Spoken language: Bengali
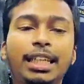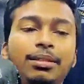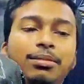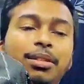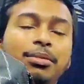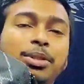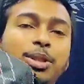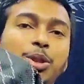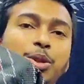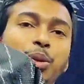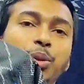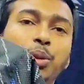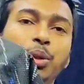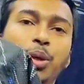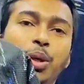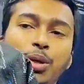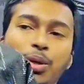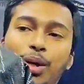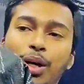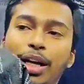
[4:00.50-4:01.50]
যেভাবে
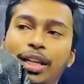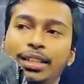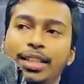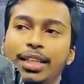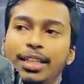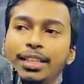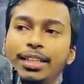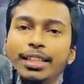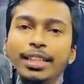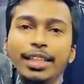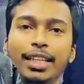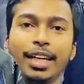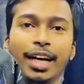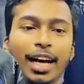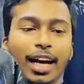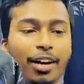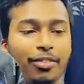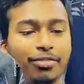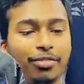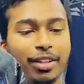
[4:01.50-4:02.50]
সুন্দর করা যায় রাইট
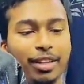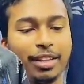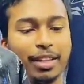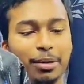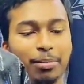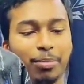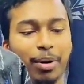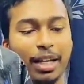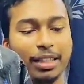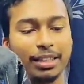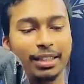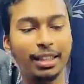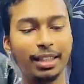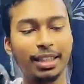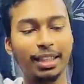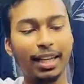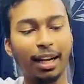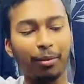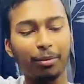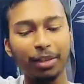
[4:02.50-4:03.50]
আপনাদের
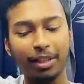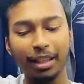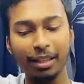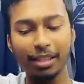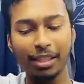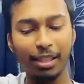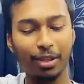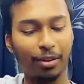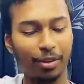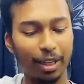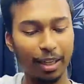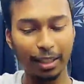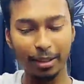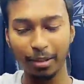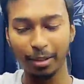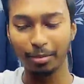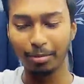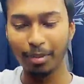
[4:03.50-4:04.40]
বাচ্চাদের আমি দেখছি অনেক